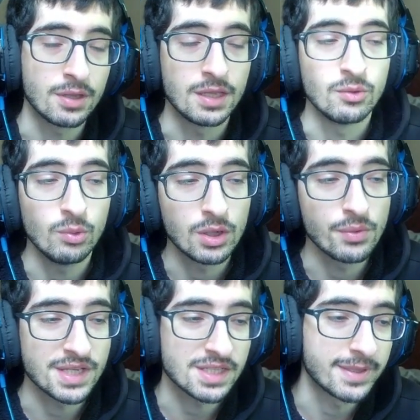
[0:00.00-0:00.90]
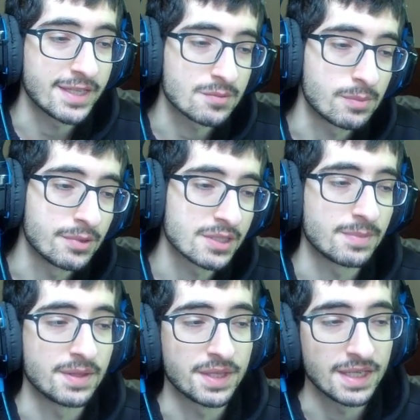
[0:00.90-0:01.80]
y luego una semana después
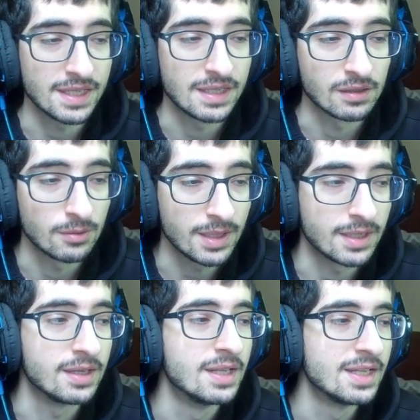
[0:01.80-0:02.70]
vendrá en la Global